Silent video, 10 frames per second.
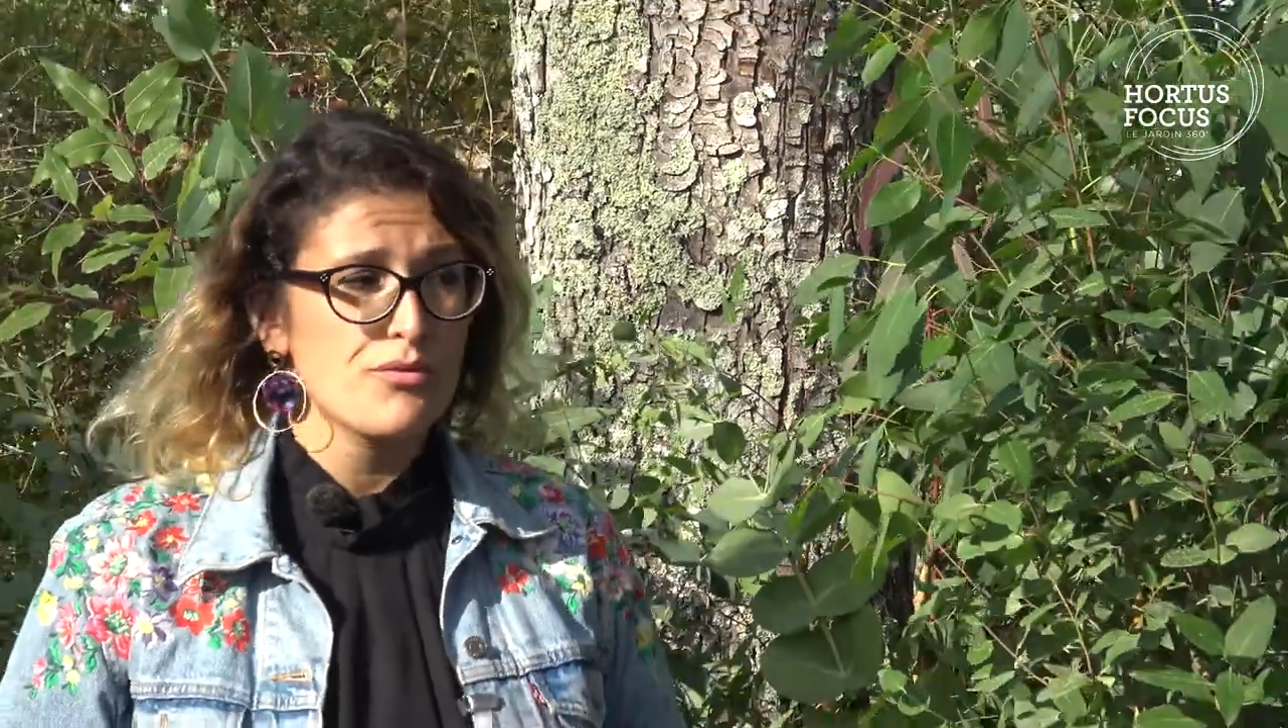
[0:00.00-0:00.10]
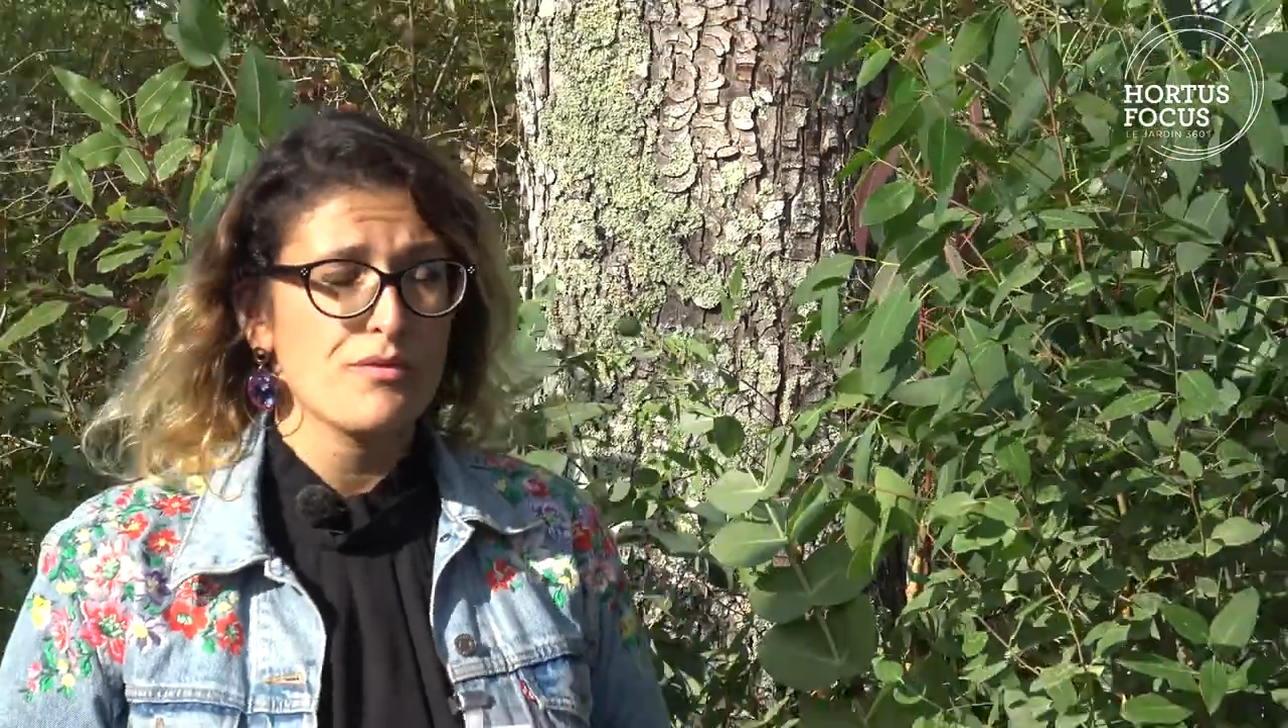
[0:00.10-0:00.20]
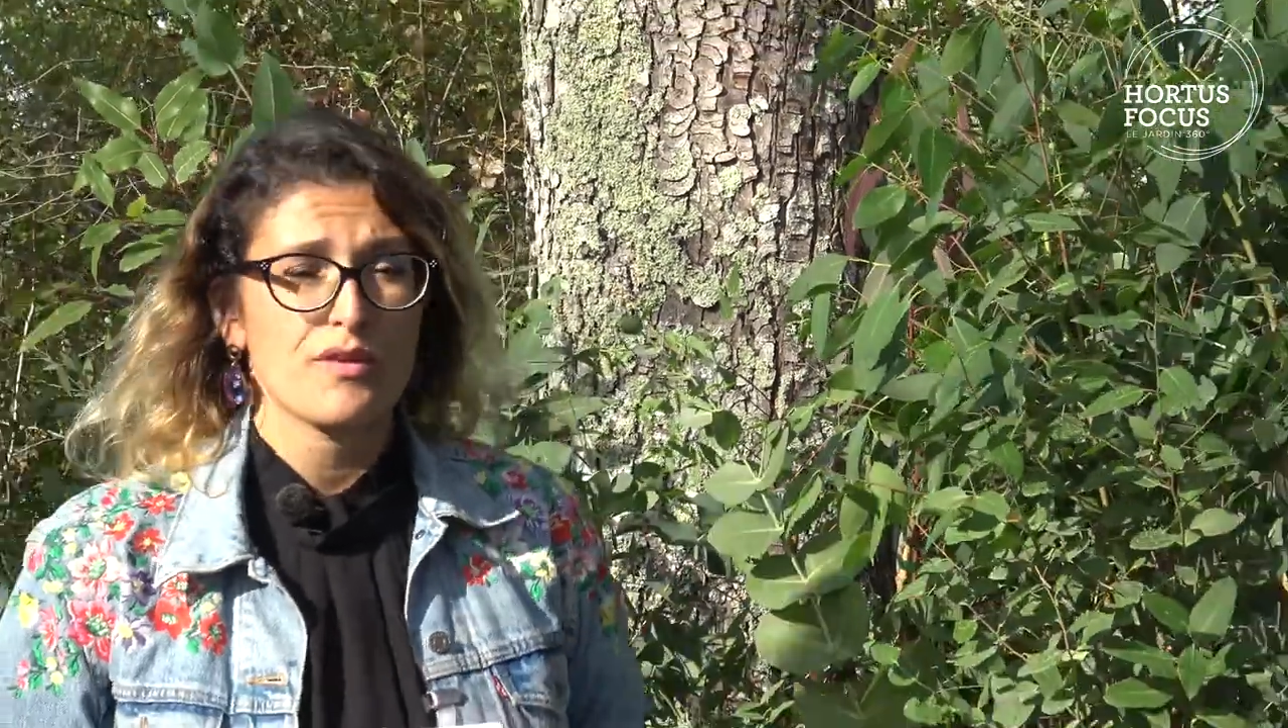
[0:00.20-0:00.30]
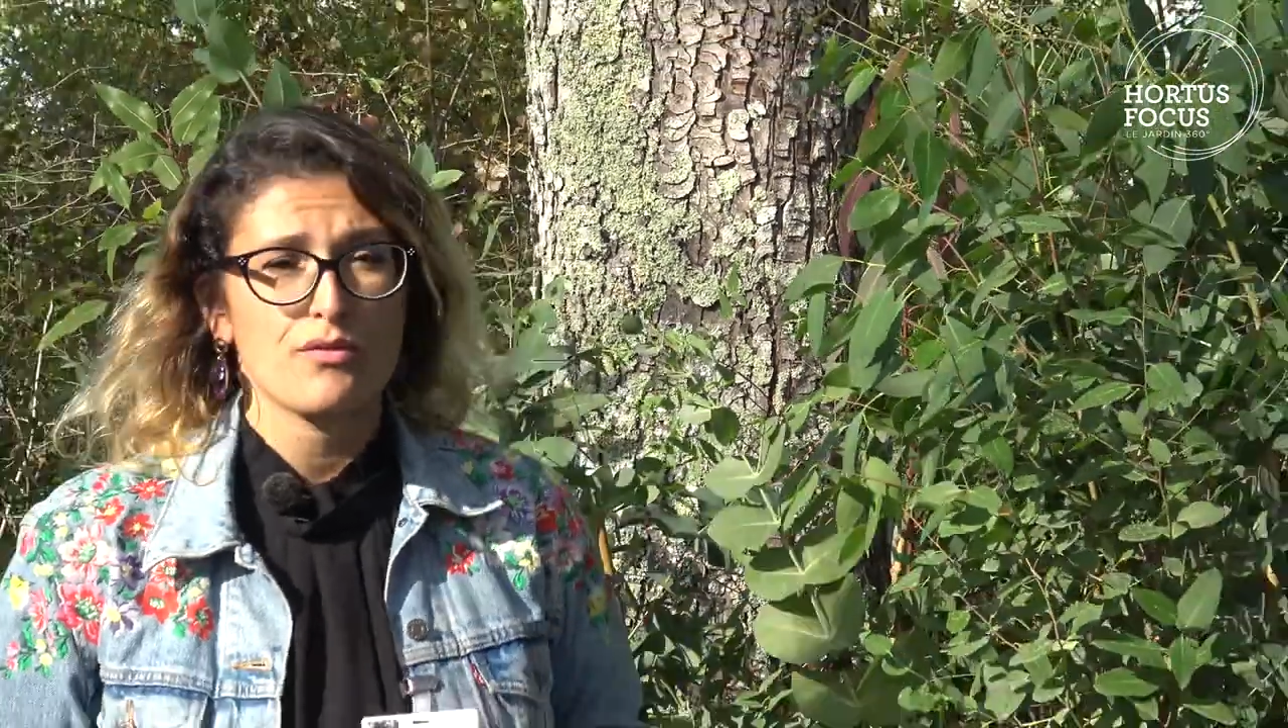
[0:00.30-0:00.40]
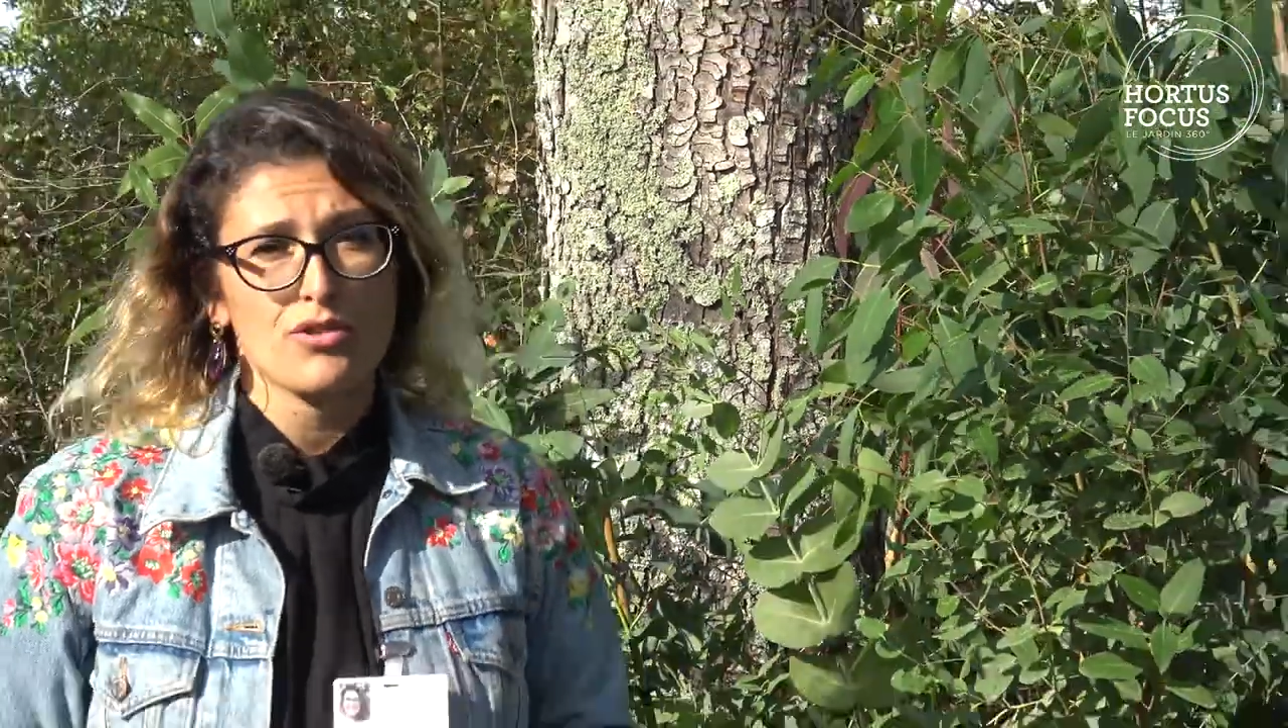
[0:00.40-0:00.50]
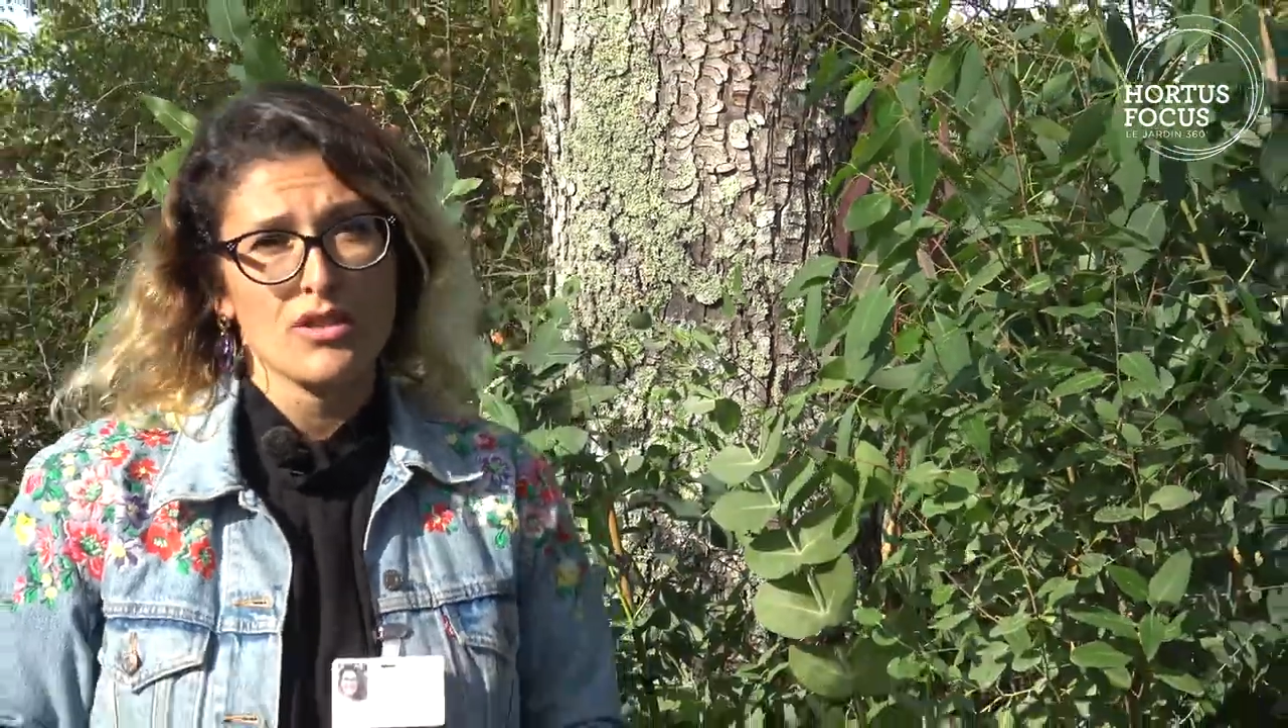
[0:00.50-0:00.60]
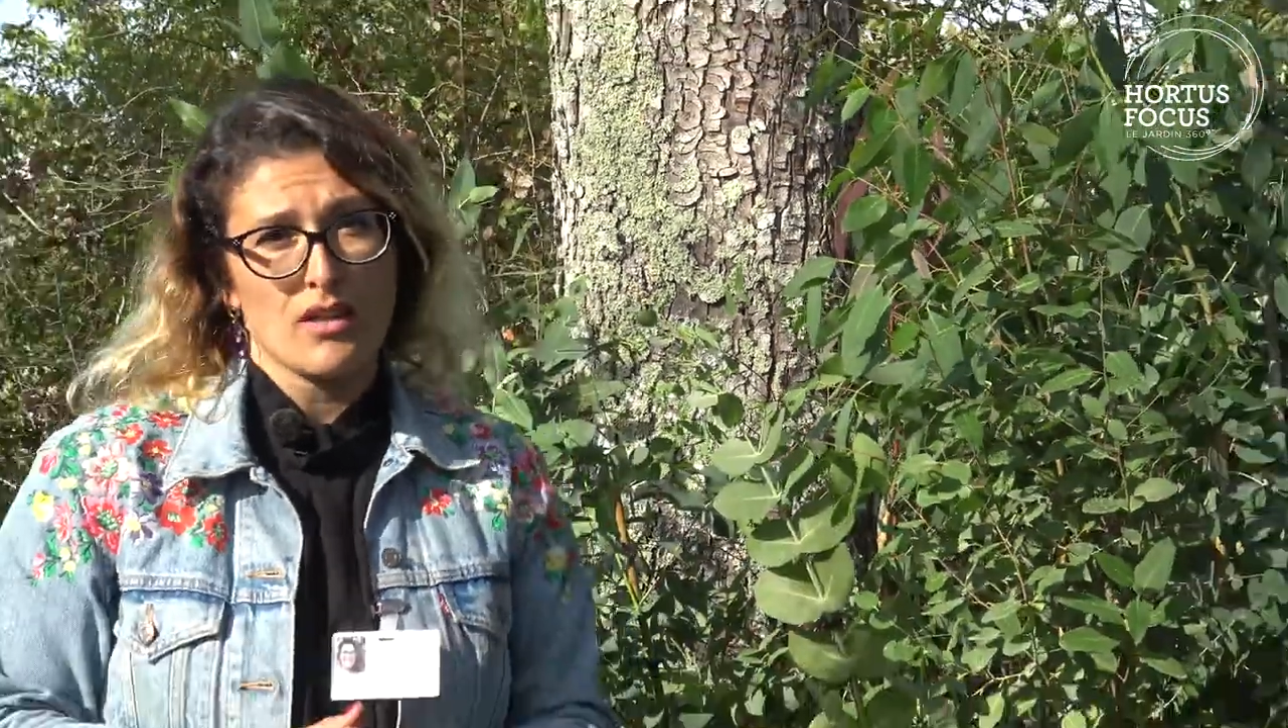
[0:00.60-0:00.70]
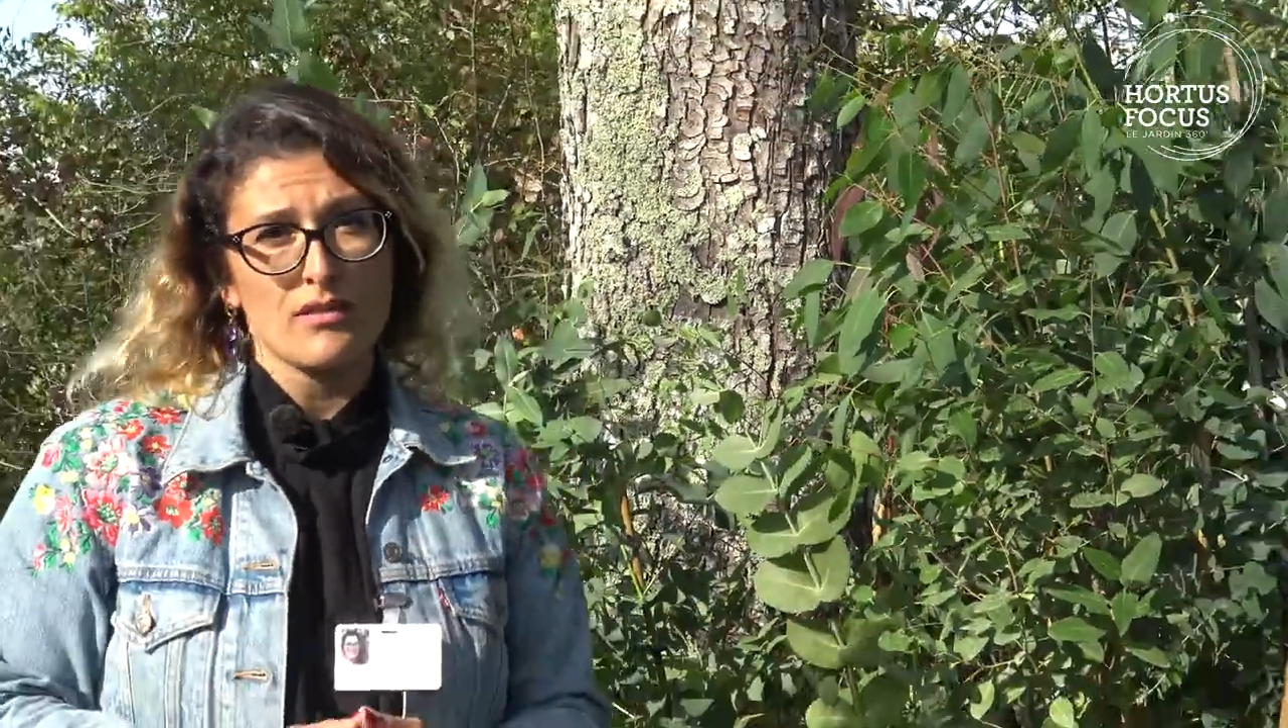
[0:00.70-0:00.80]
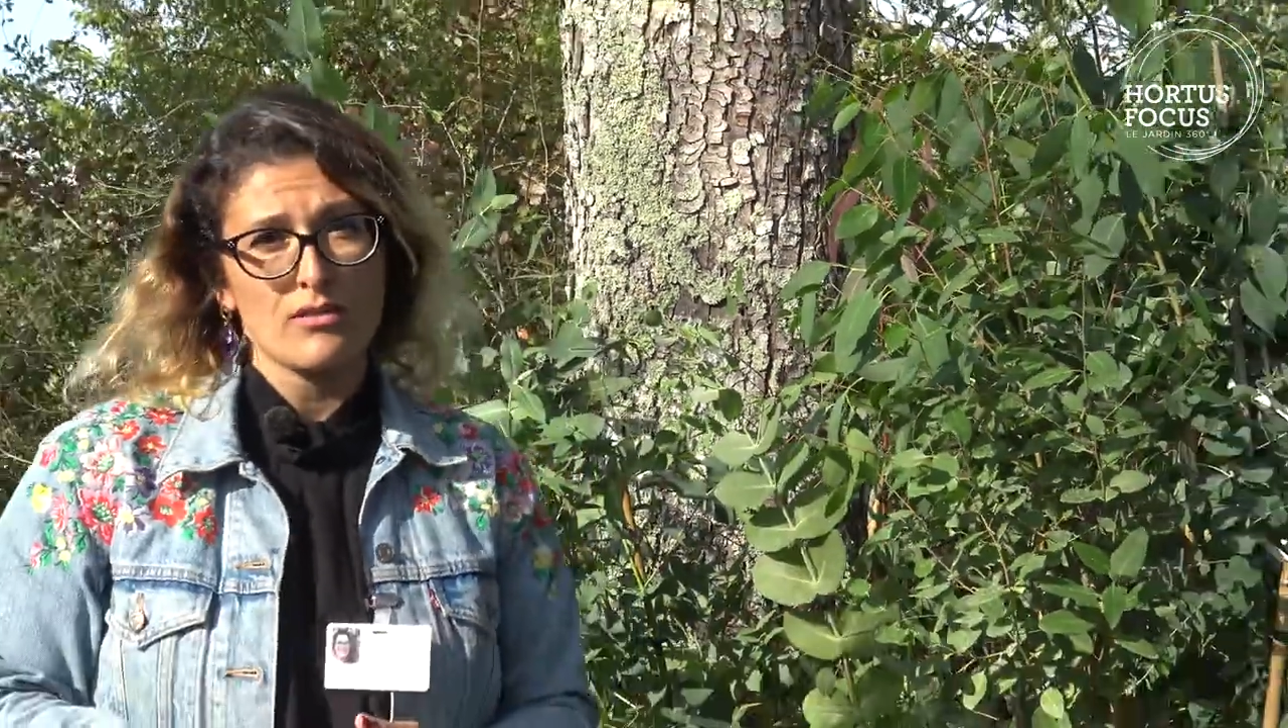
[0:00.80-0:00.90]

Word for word: de façon générale,